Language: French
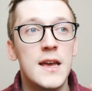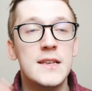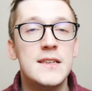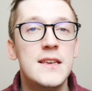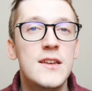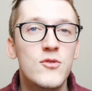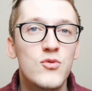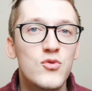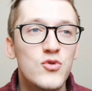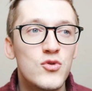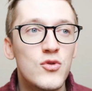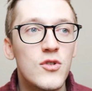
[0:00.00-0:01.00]
Essayez
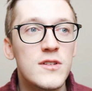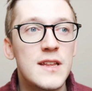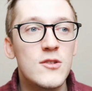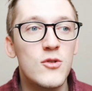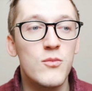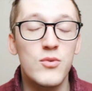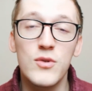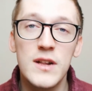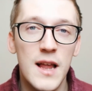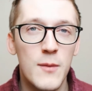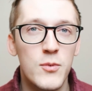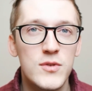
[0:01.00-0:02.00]
toujours d'être le plus
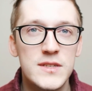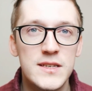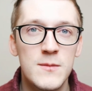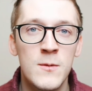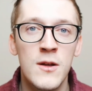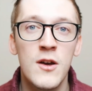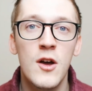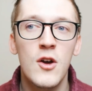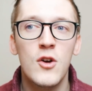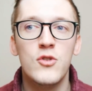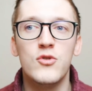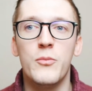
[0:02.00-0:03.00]
clair possible,
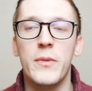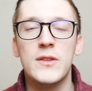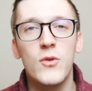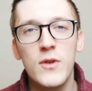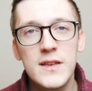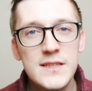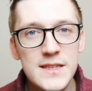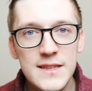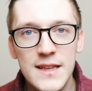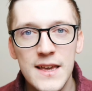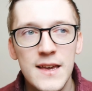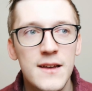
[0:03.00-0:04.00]
pas trop
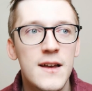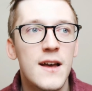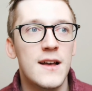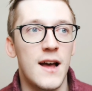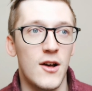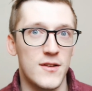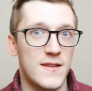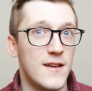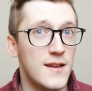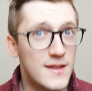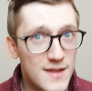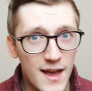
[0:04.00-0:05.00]
hésiter. Alors
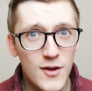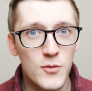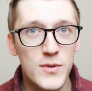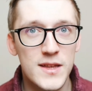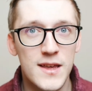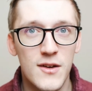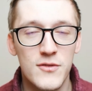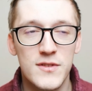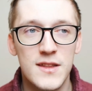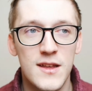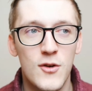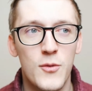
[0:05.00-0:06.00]
c'est très compliqué en
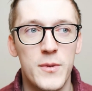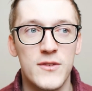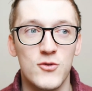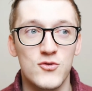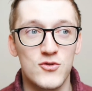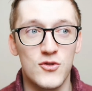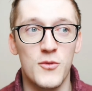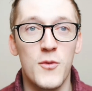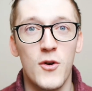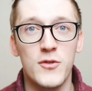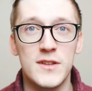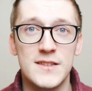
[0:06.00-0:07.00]
vidéo parce que
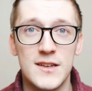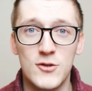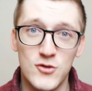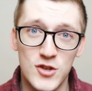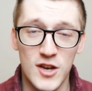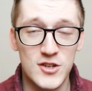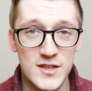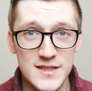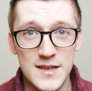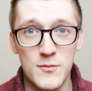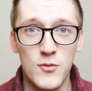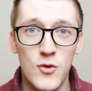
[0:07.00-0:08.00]
justement on essaye de chercher
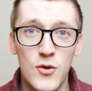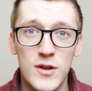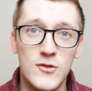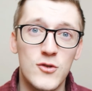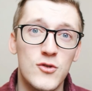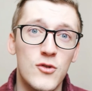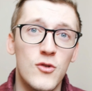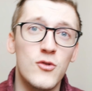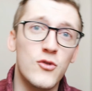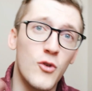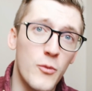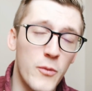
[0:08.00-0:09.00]
ses mots et de,
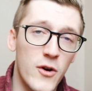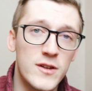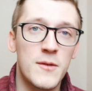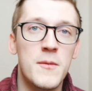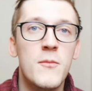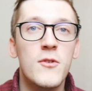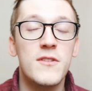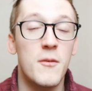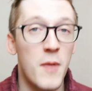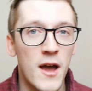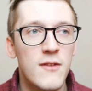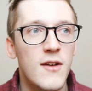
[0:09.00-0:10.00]
on se reprend énormément,
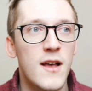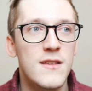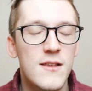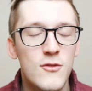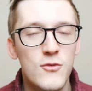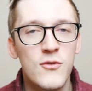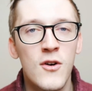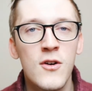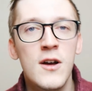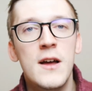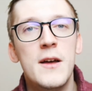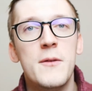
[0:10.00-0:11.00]
ça m'arrive assez
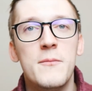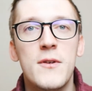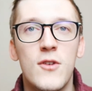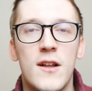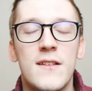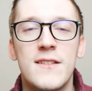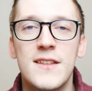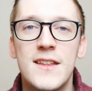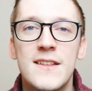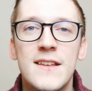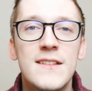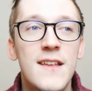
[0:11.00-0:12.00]
souvent. Mais voilà, c'est
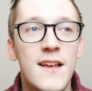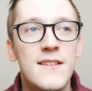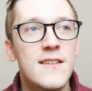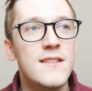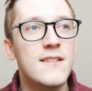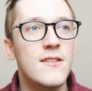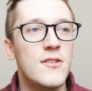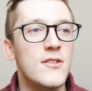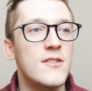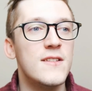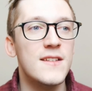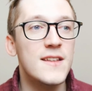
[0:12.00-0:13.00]
des exercices,
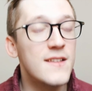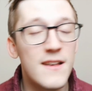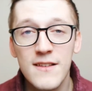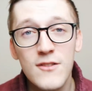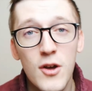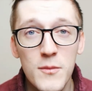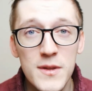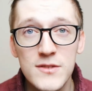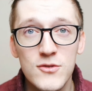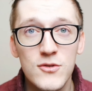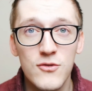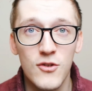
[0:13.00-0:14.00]
euh, c'est un exercice comme
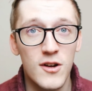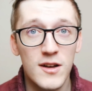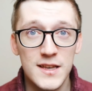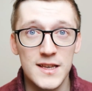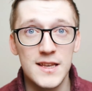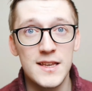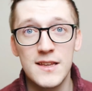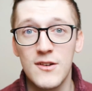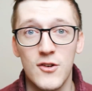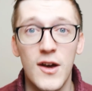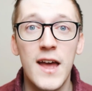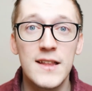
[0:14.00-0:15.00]
les autres, voilà, qui
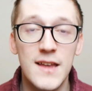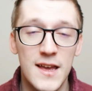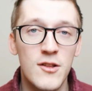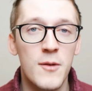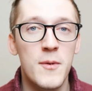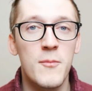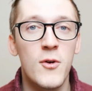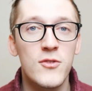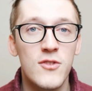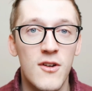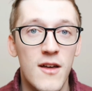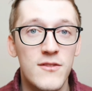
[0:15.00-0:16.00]
euh, aide
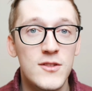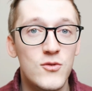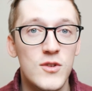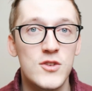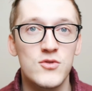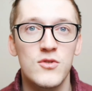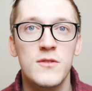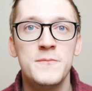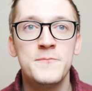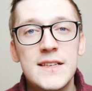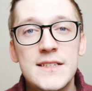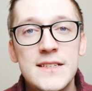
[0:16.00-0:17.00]
énormément dans la vie de tous les jours.
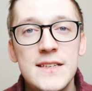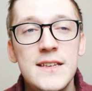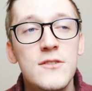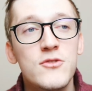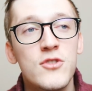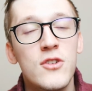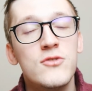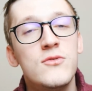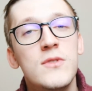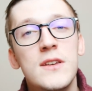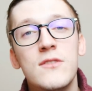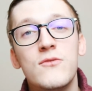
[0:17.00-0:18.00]
Et si
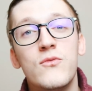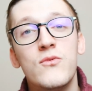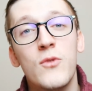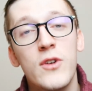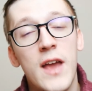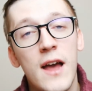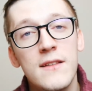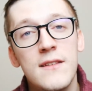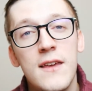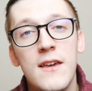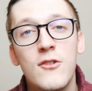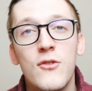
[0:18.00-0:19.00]
aujourd'hui vous me
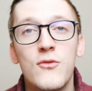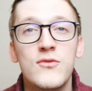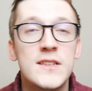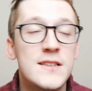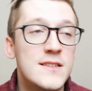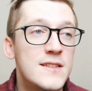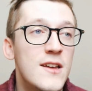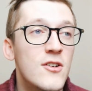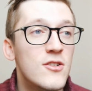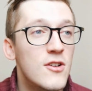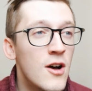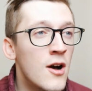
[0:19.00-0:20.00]
regardez, que vous hésitez
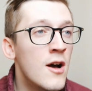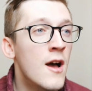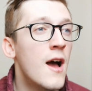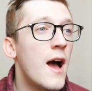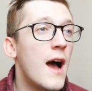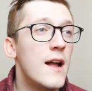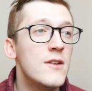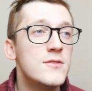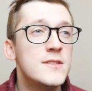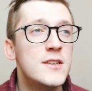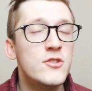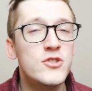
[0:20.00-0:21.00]
encore à
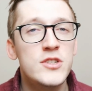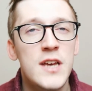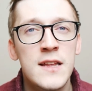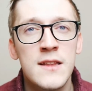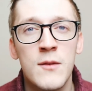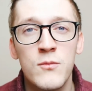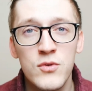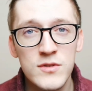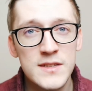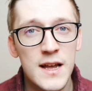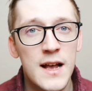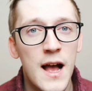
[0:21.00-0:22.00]
lancer une chaîne, un
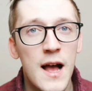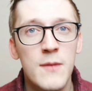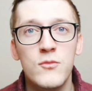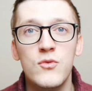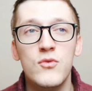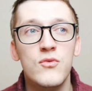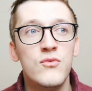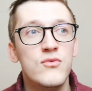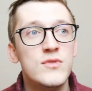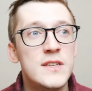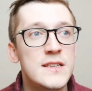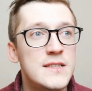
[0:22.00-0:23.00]
bookstagram, ou
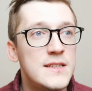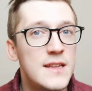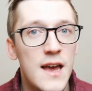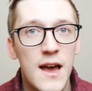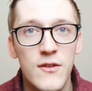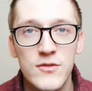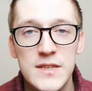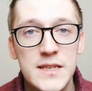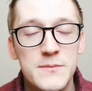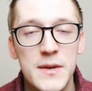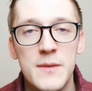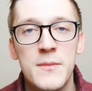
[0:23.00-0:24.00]
vous hésitez à vous
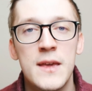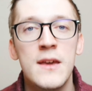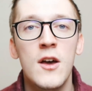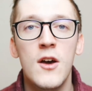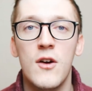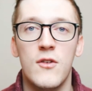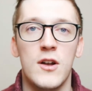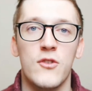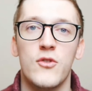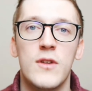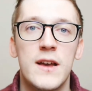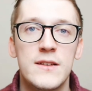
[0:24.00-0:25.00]
exprimer, voilà,
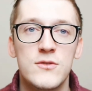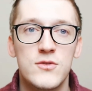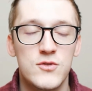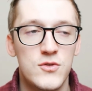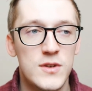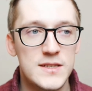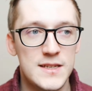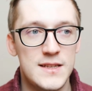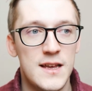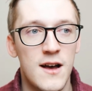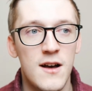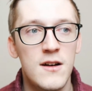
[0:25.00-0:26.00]
sur les réseaux sociaux,
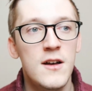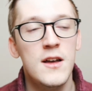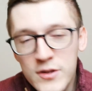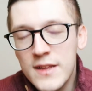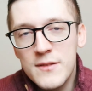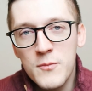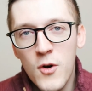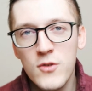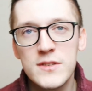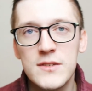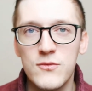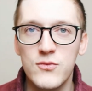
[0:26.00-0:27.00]
etc.
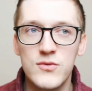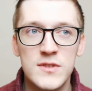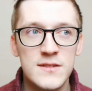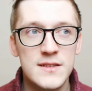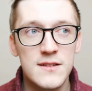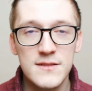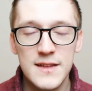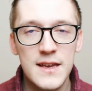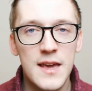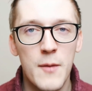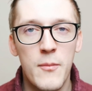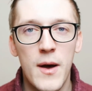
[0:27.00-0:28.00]
Honnêtement, si vous vous en
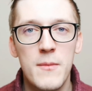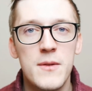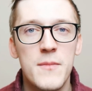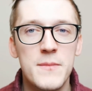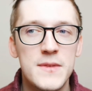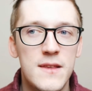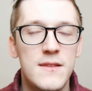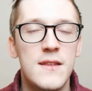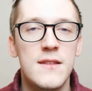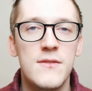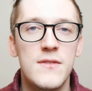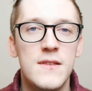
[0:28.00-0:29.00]
sentez capable, même si
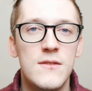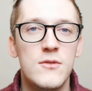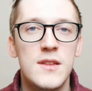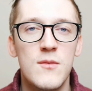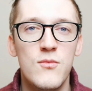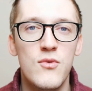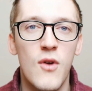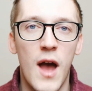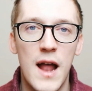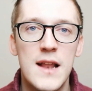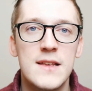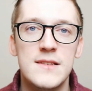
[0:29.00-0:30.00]
c'est difficile au début,
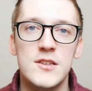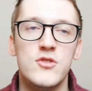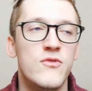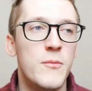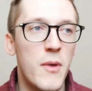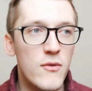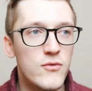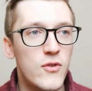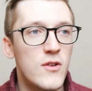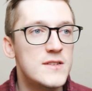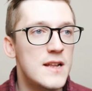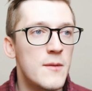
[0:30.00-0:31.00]
allez-y. Je ne vais pas vous
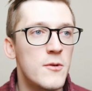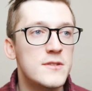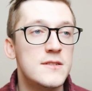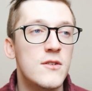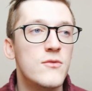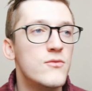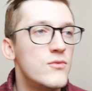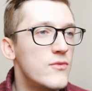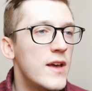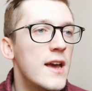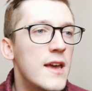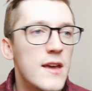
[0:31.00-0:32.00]
forcer la main en disant vous
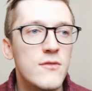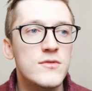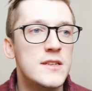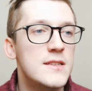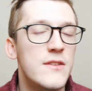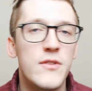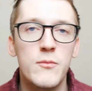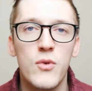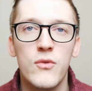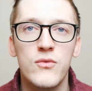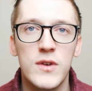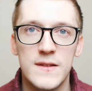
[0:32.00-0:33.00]
verrez, c'est fait
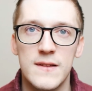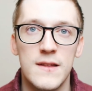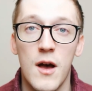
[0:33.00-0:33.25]
pour vous, etc.